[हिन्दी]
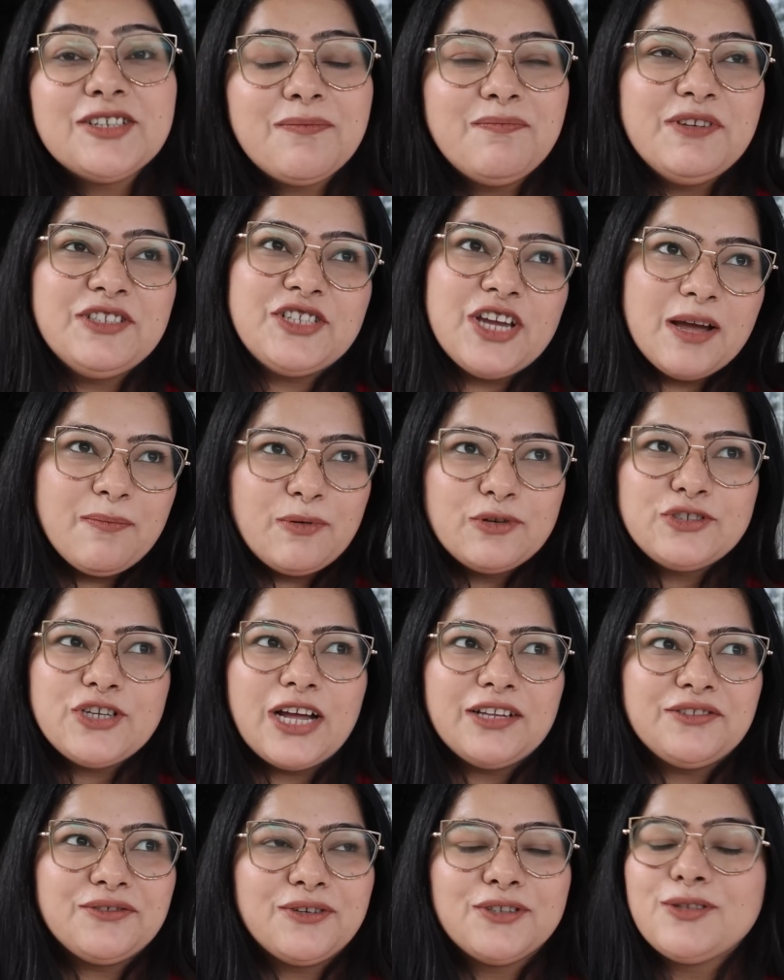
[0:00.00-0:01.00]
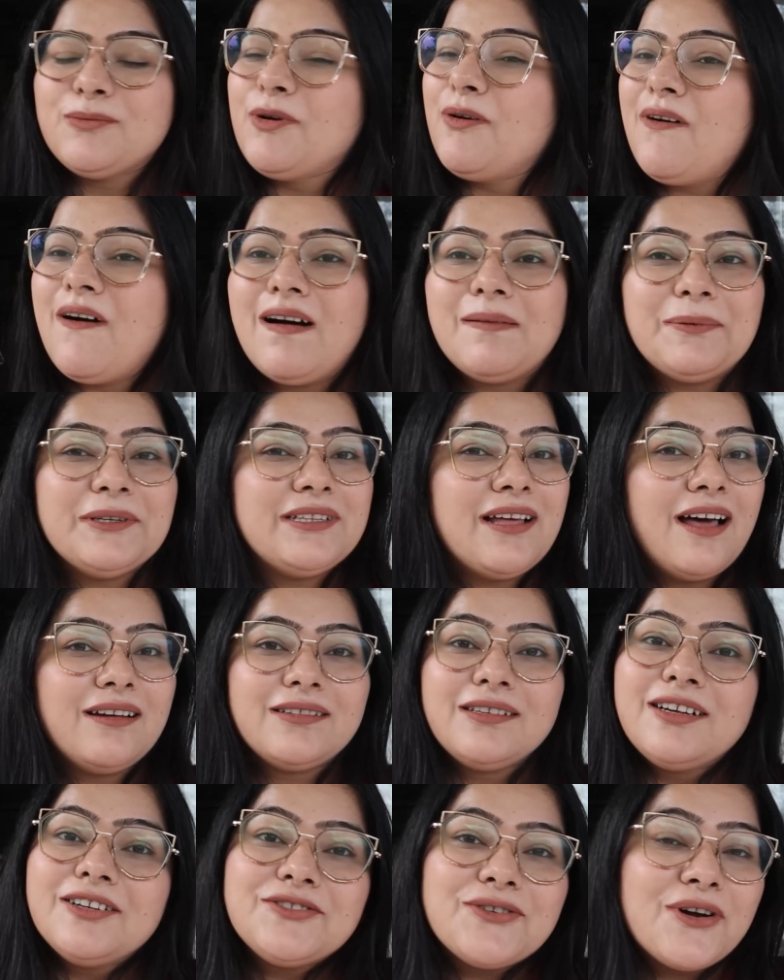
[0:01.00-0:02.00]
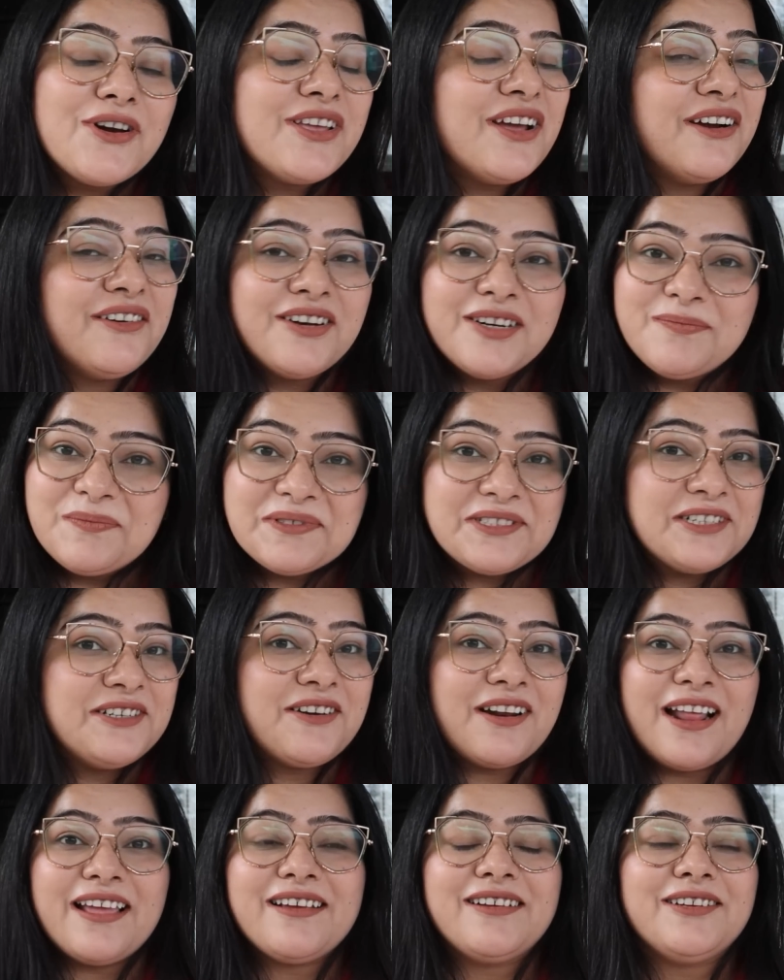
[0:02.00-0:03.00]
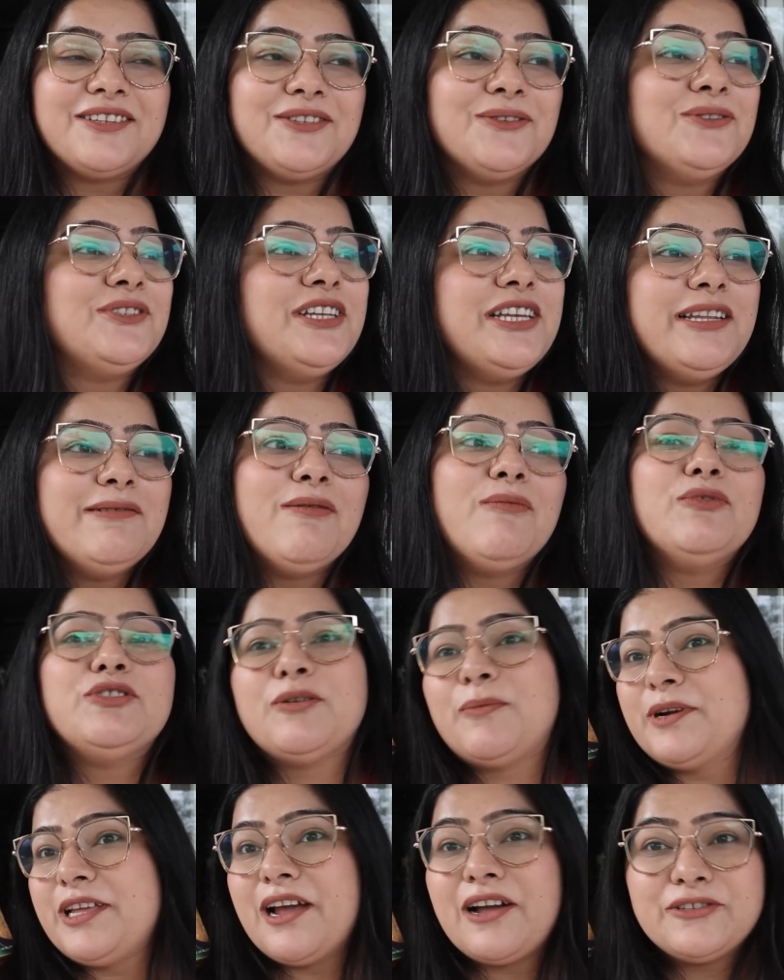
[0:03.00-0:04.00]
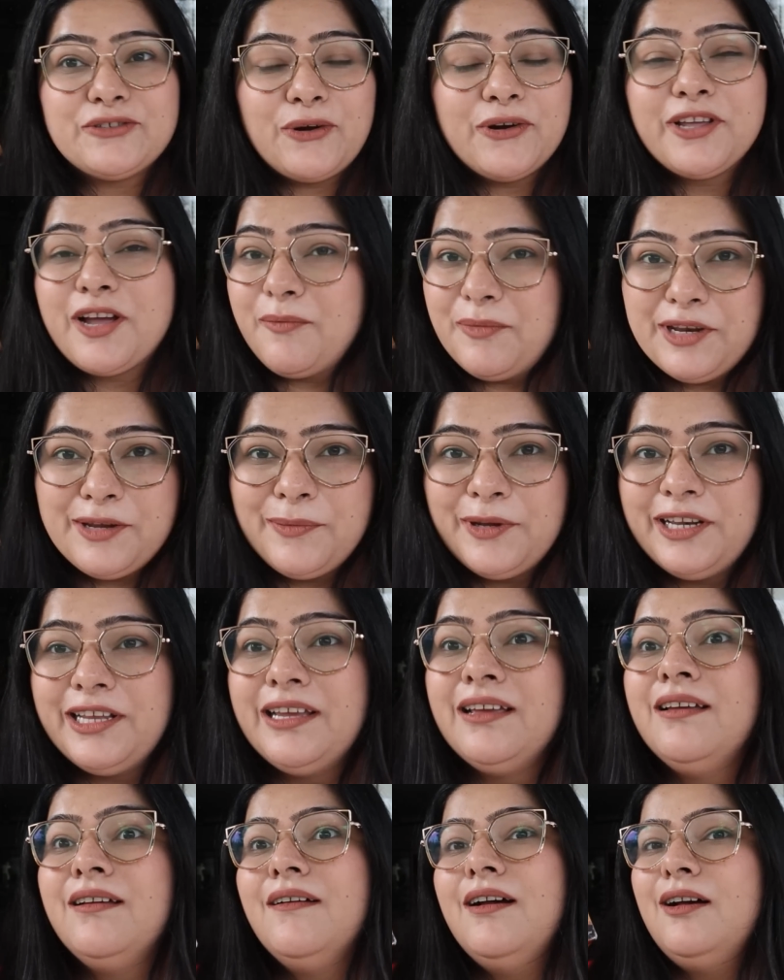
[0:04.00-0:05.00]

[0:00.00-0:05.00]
जब भी जयपुर जाती हूँ ना तो मैं वहाँ पर दाल की कचौड़ी हंड्रेड ट्राई करती हूँ दिल्ली में मुझे बढ़िया कचौड़ी कभी नहीं मिली